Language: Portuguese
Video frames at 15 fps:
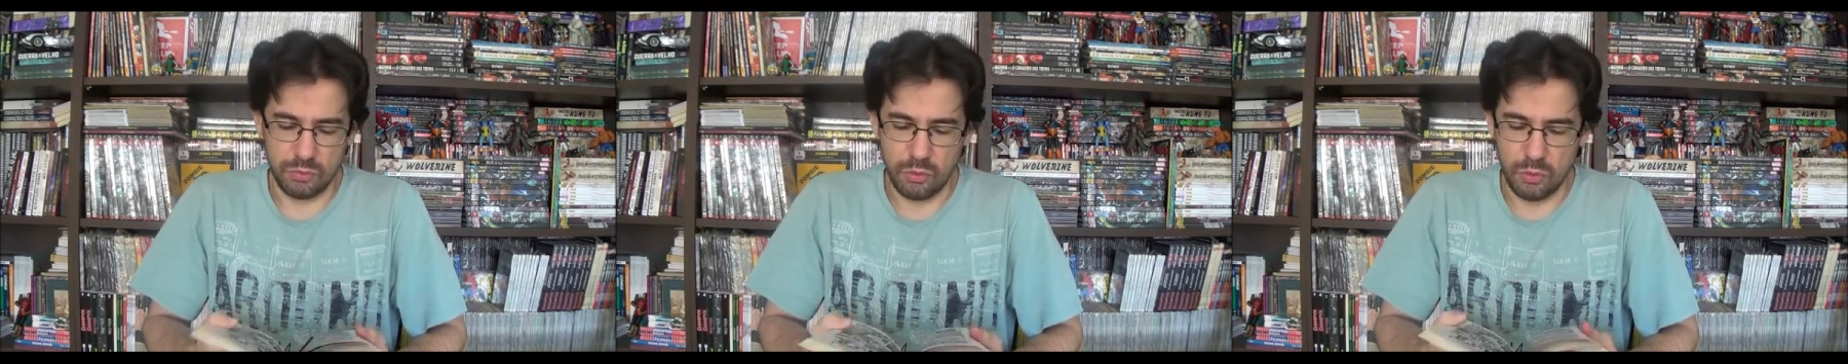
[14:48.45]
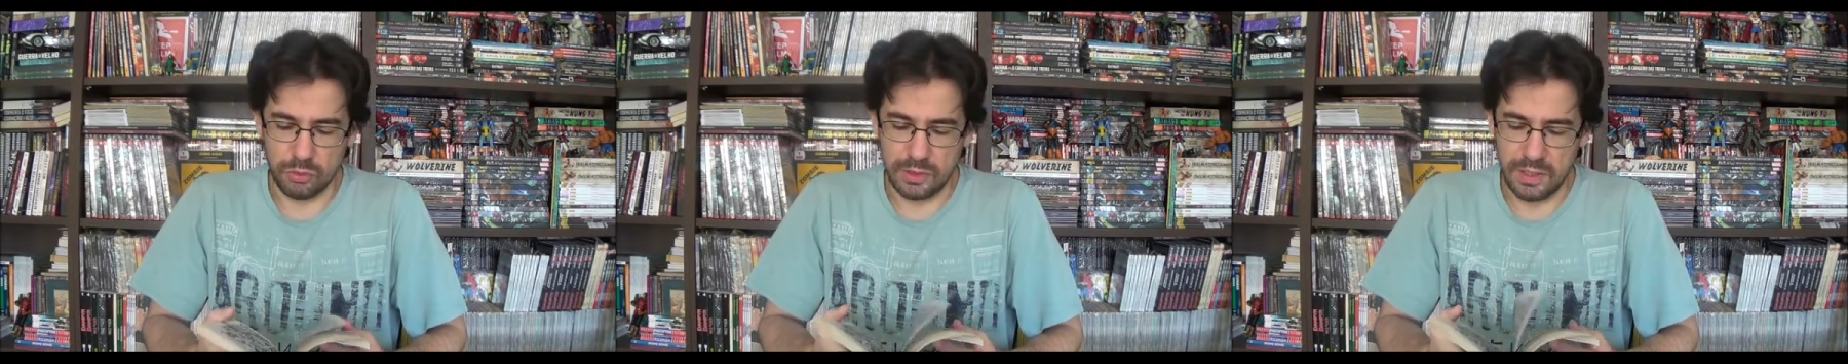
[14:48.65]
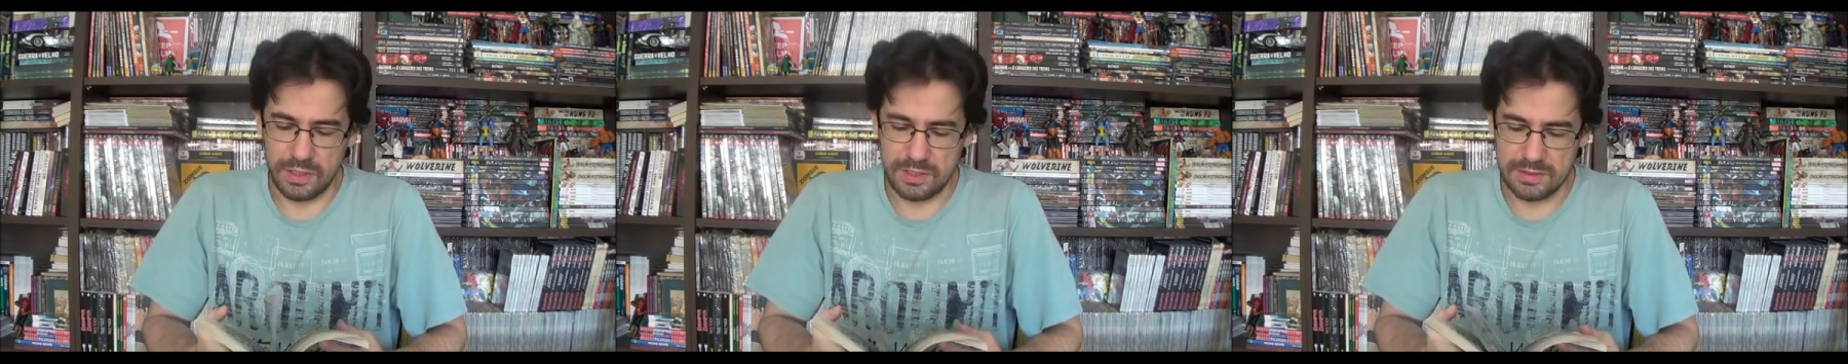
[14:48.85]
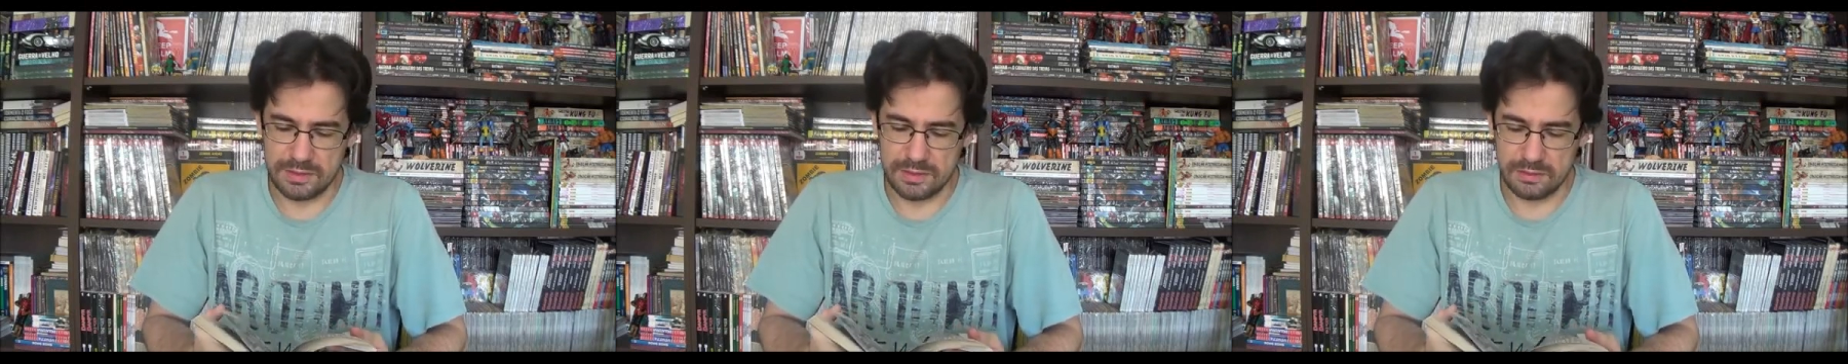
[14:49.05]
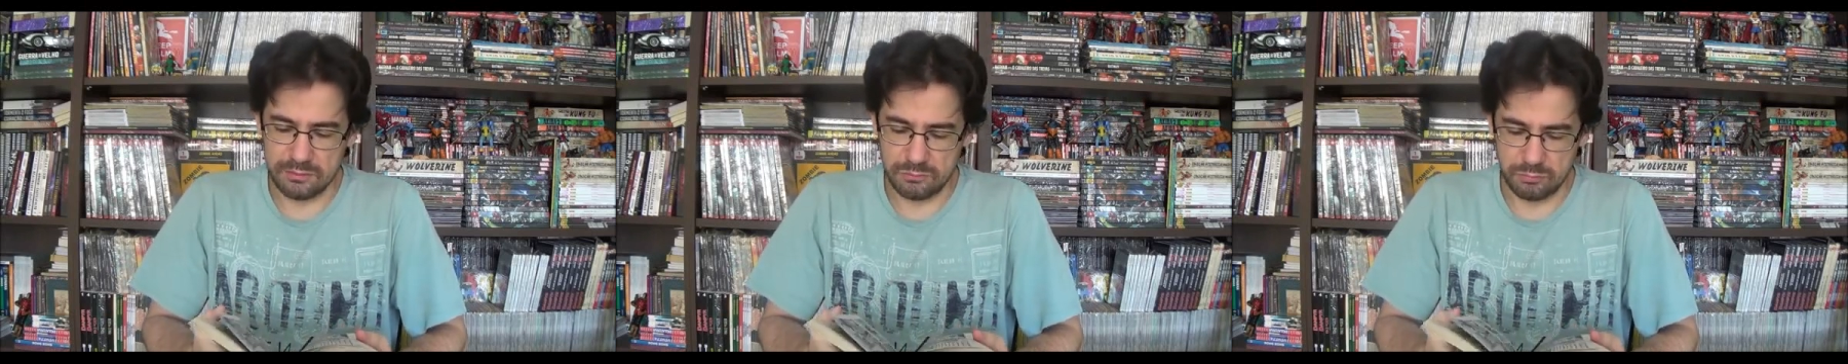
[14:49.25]

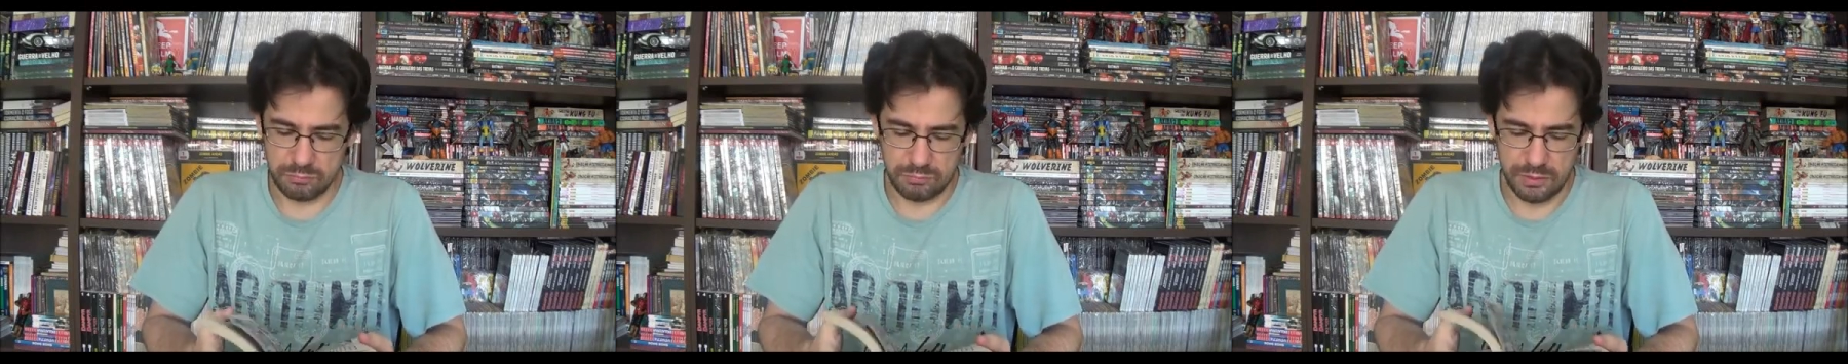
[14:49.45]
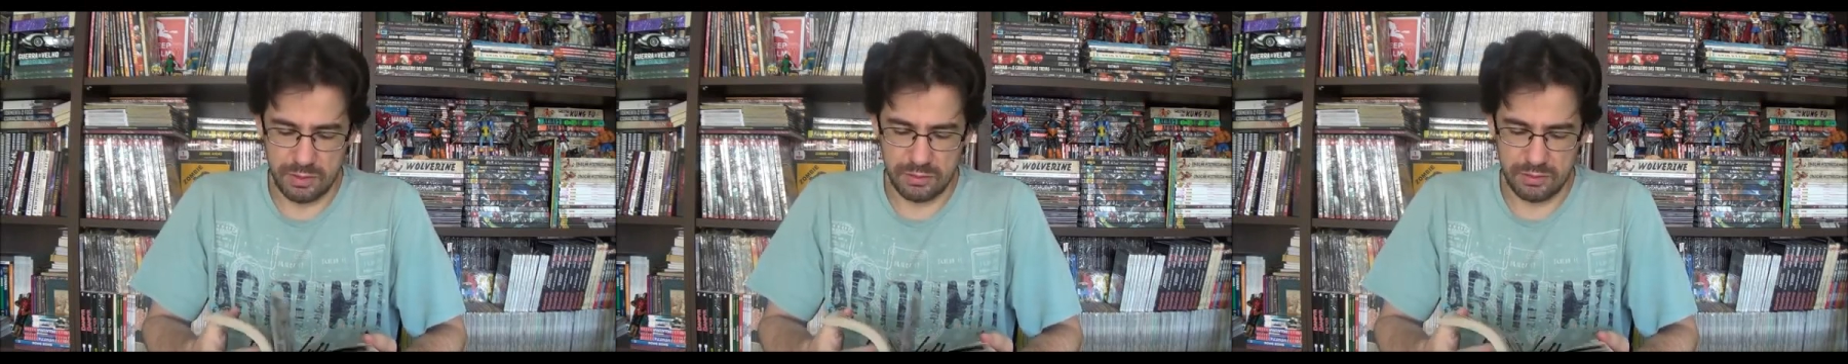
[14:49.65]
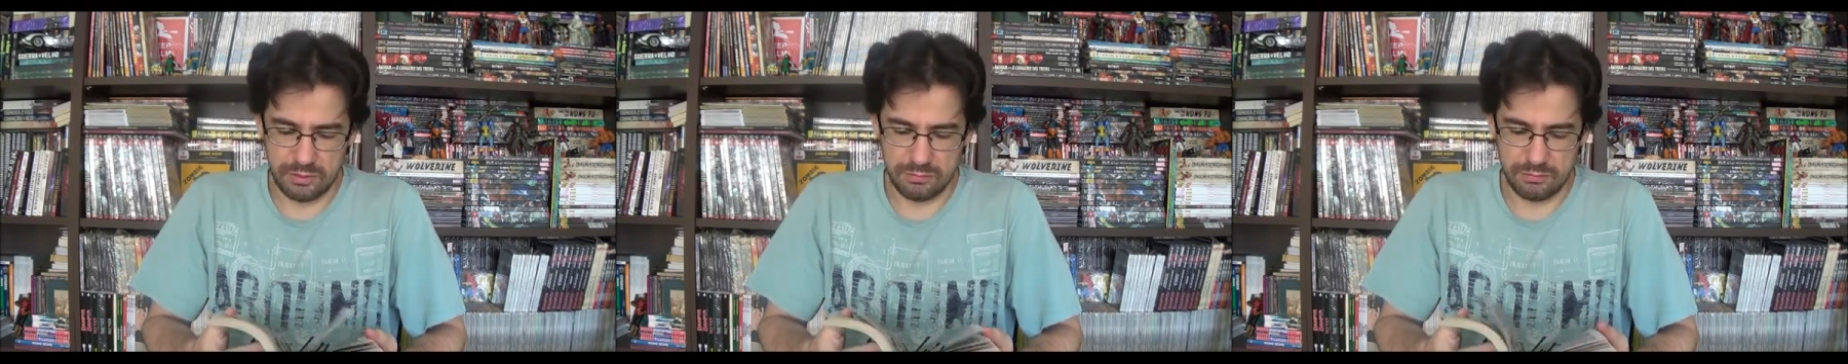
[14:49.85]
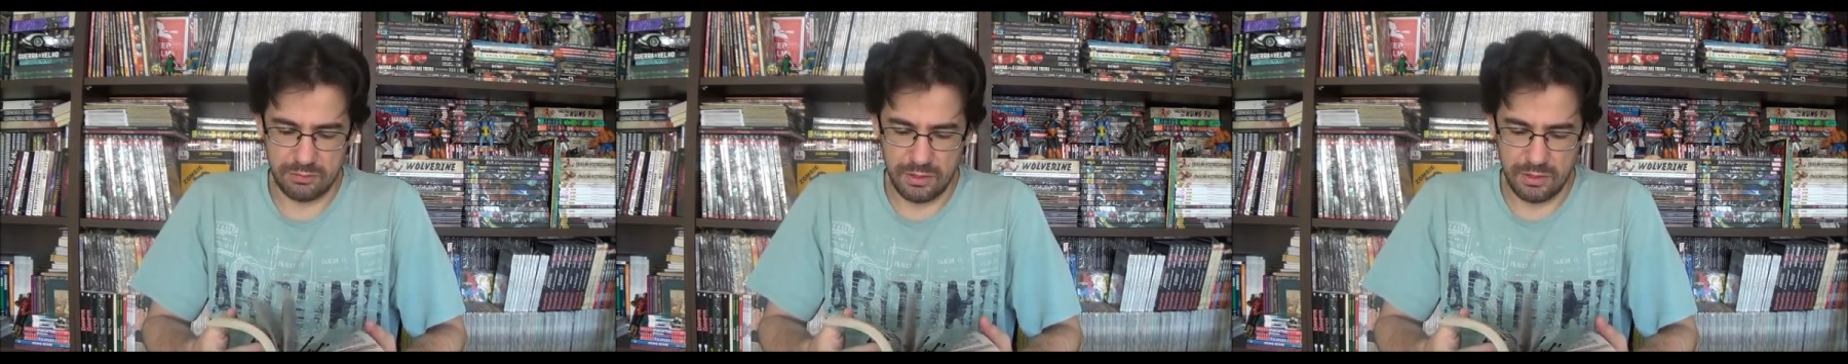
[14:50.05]
roteirista né,